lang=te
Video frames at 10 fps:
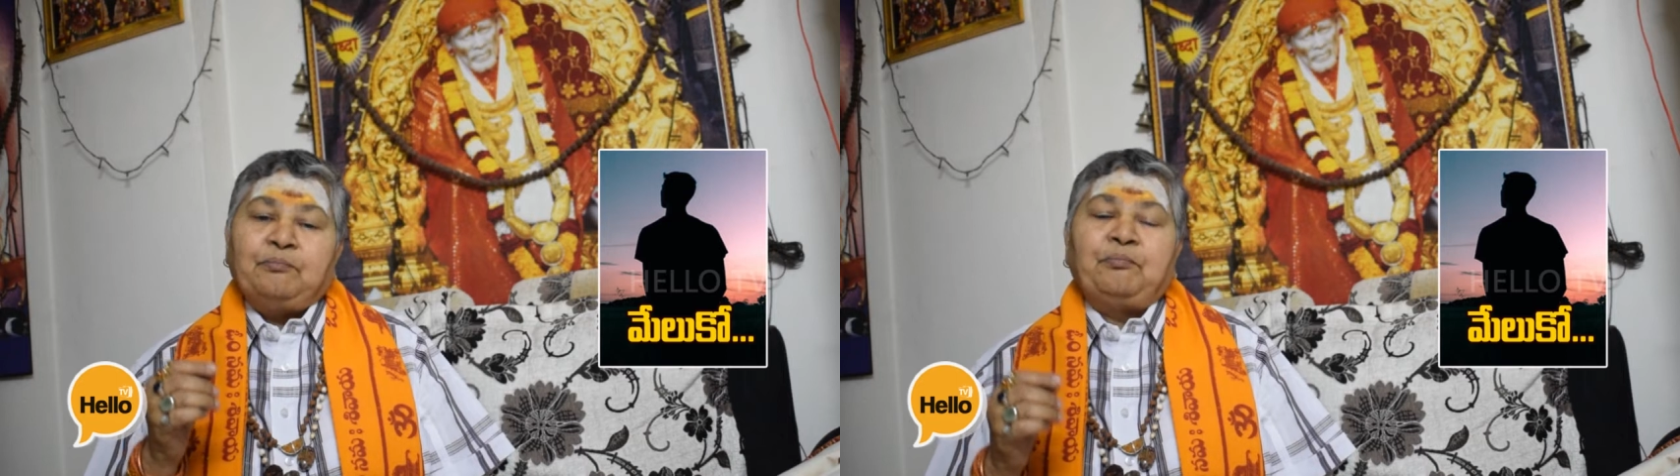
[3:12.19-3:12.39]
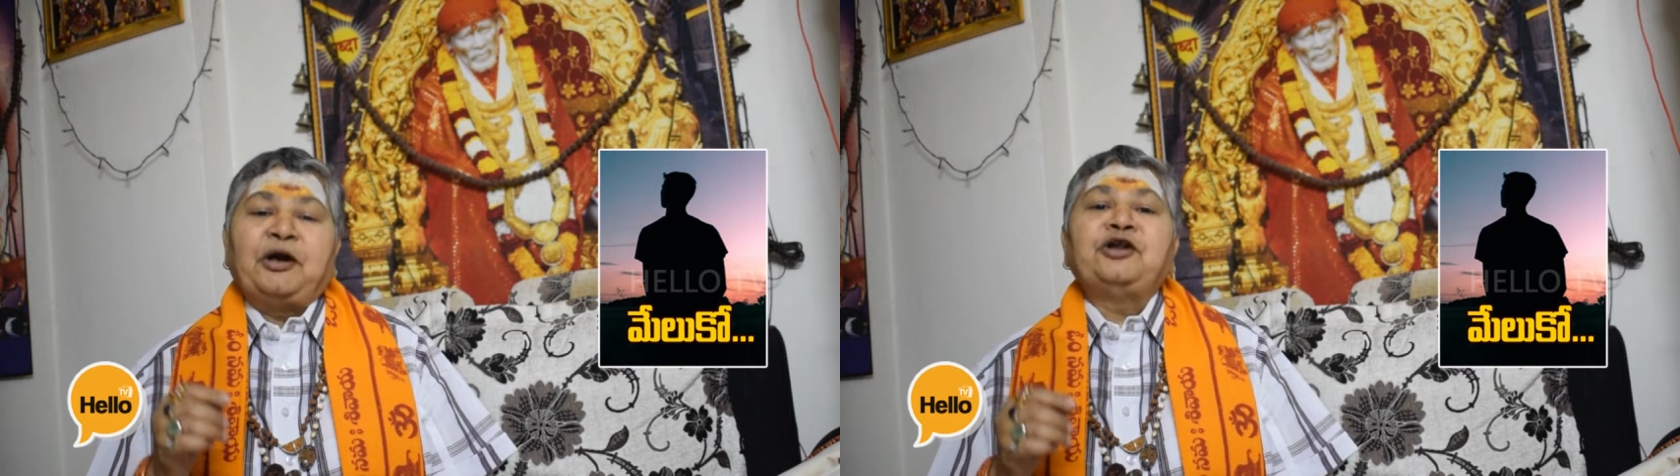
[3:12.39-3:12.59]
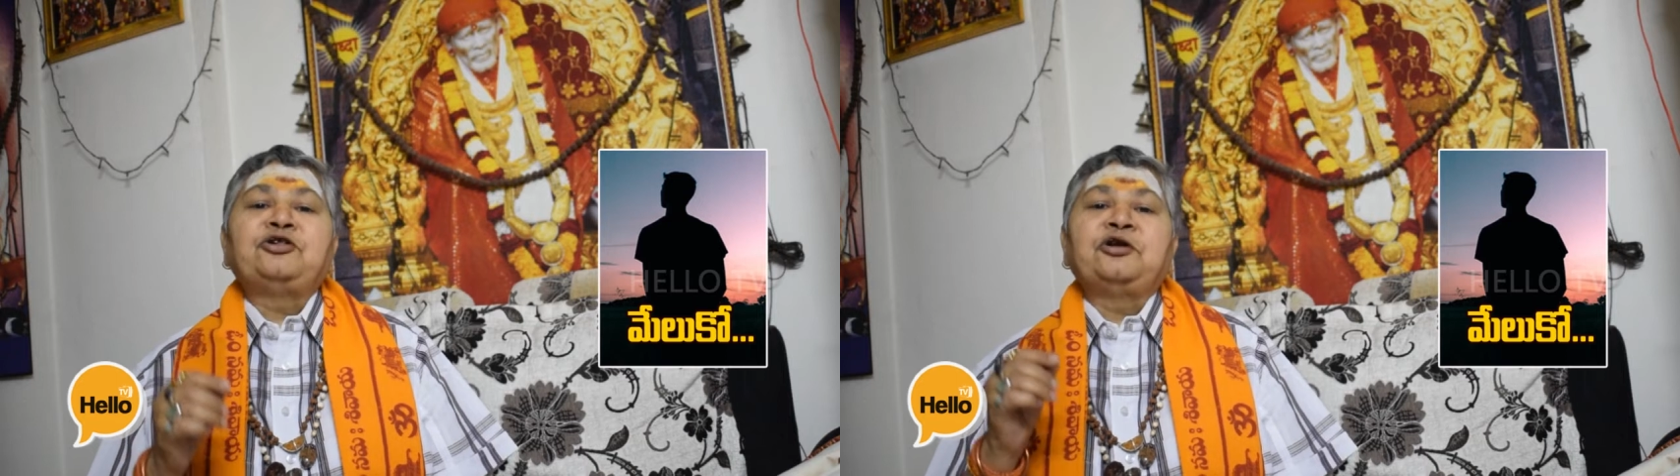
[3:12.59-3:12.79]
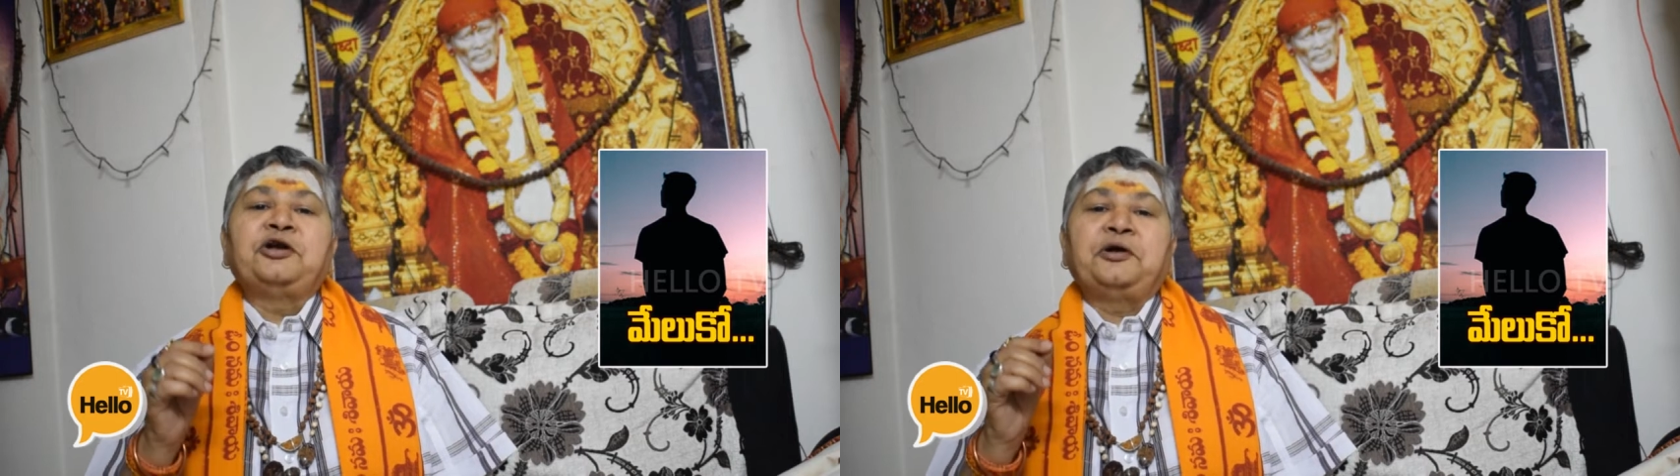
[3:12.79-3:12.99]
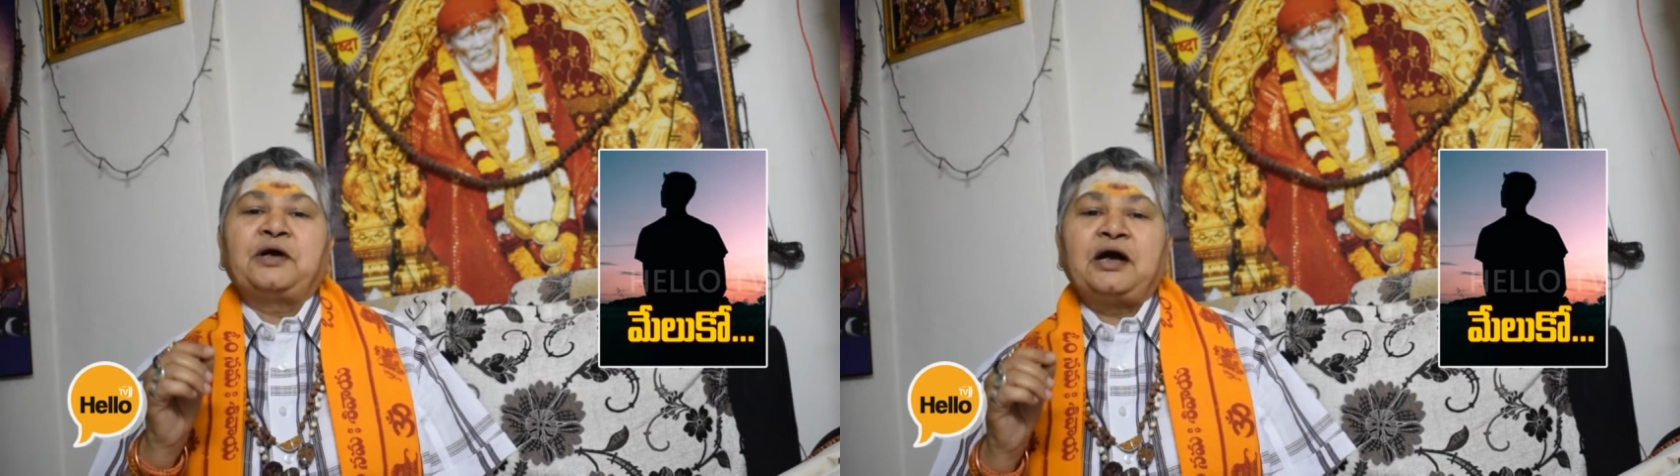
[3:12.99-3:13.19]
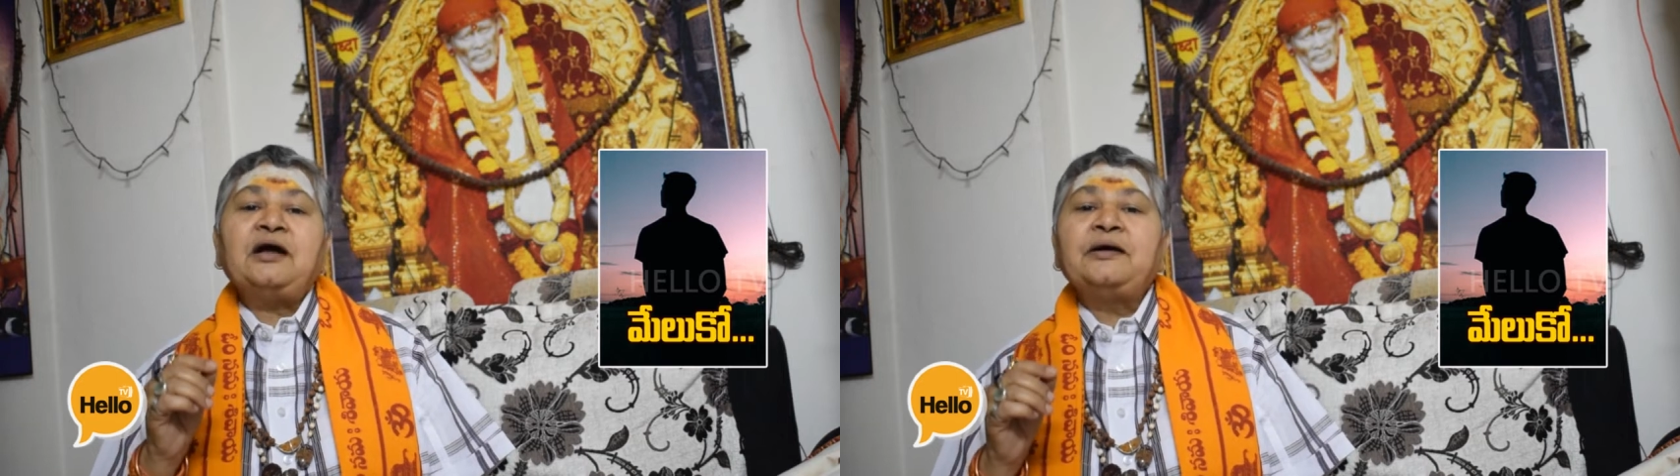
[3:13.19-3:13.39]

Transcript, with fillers: పండితుల యొక్క